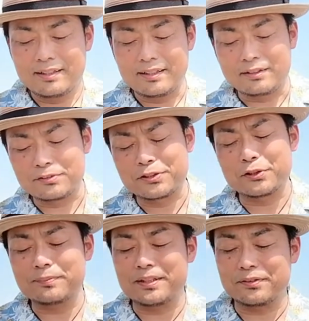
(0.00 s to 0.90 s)
えー、
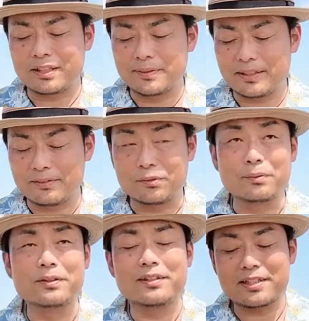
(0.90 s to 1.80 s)
袋麺を食べたのを
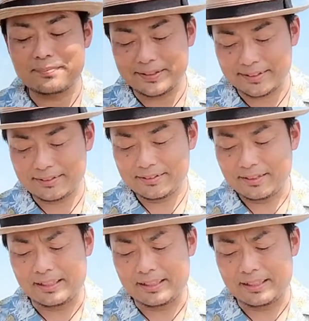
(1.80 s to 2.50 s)
思い出します。